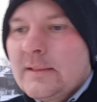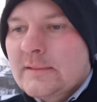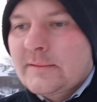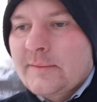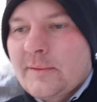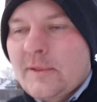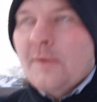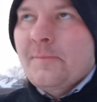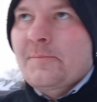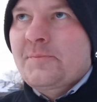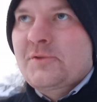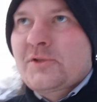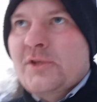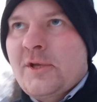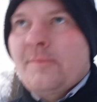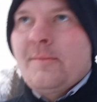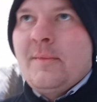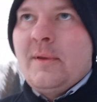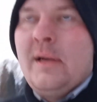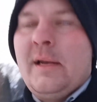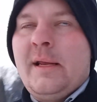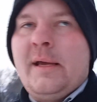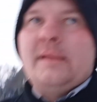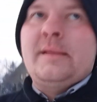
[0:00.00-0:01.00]
samego
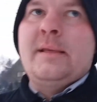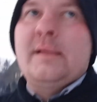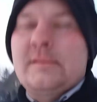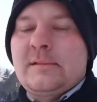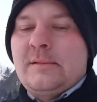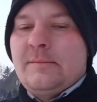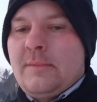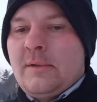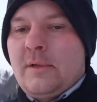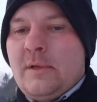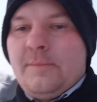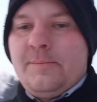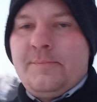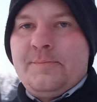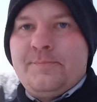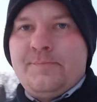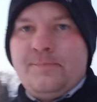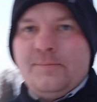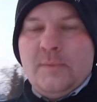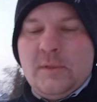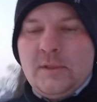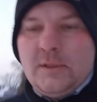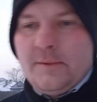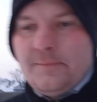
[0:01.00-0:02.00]
przemielenia, samego
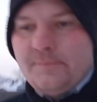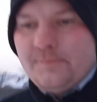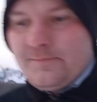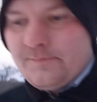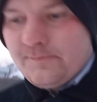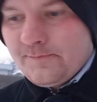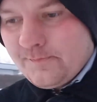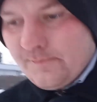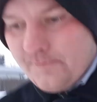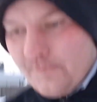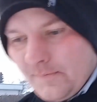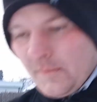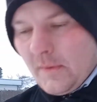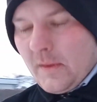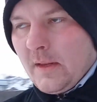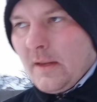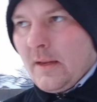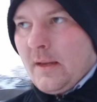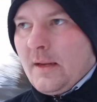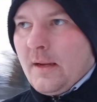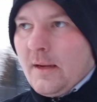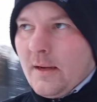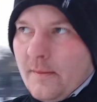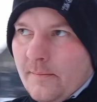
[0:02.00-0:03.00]
e,
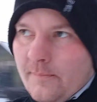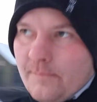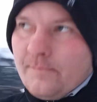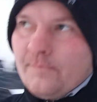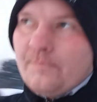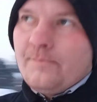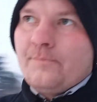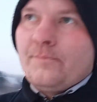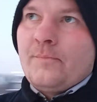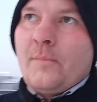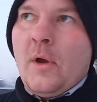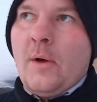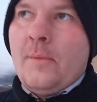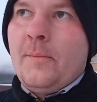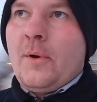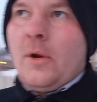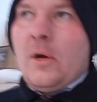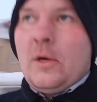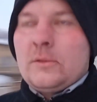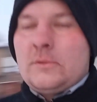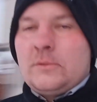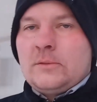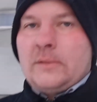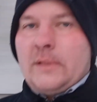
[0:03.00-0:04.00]

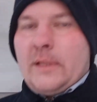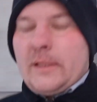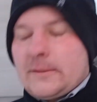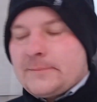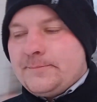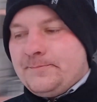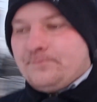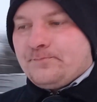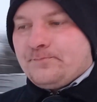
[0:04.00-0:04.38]
obrotu, tak?